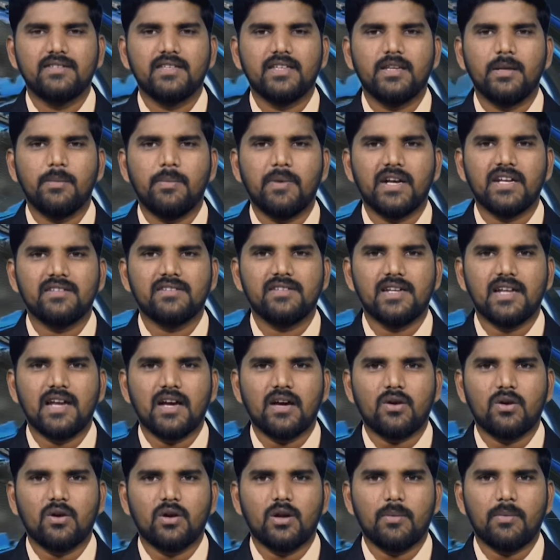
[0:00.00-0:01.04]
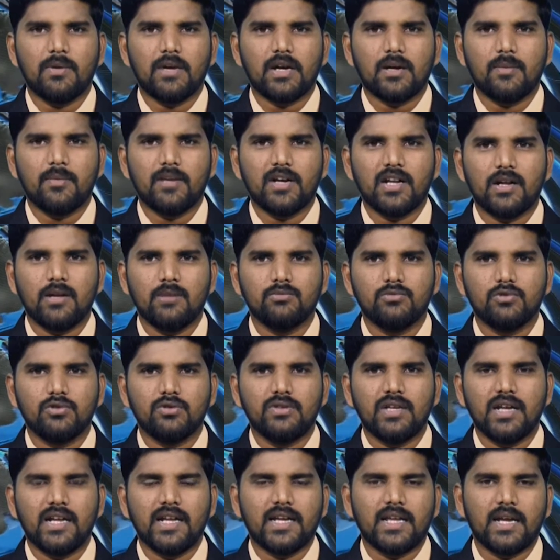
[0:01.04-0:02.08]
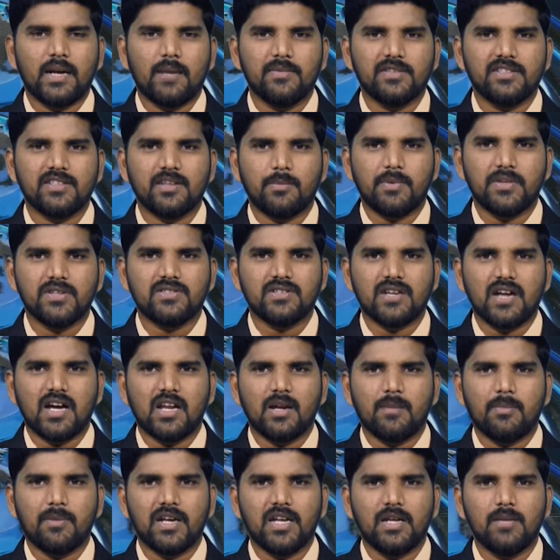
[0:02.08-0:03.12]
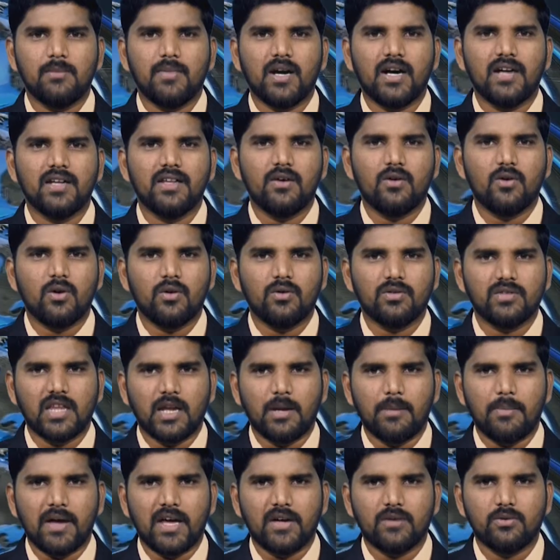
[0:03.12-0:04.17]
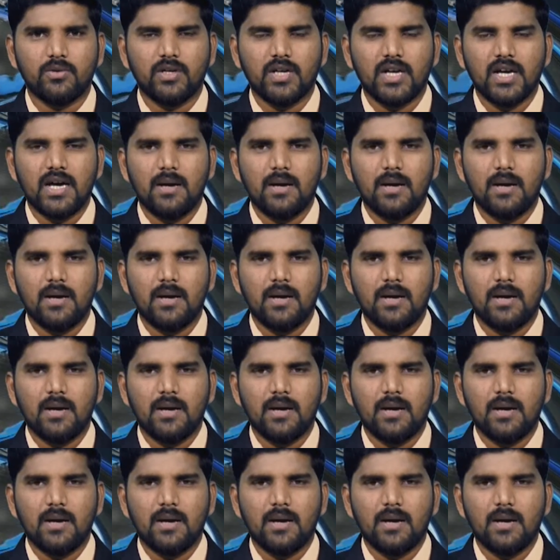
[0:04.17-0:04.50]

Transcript: సిద్దిపేట జిల్లా కొండపాక మండలం దుద్దడ గ్రామ సర్పంచ్ ఆరపల్లి మహాదేవ్ గౌడ్ తెలిపారు